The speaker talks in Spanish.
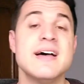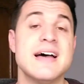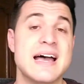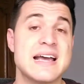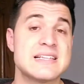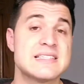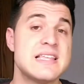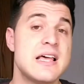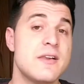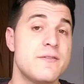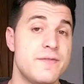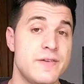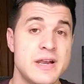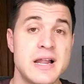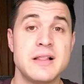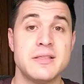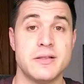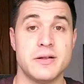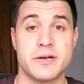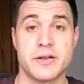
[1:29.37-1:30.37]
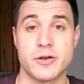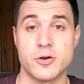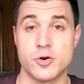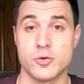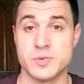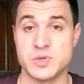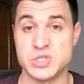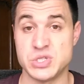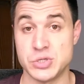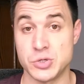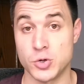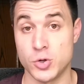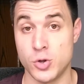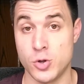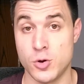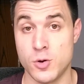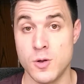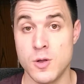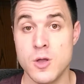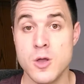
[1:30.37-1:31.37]
hasta el final del reino
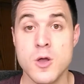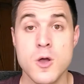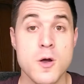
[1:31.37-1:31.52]
visigodo.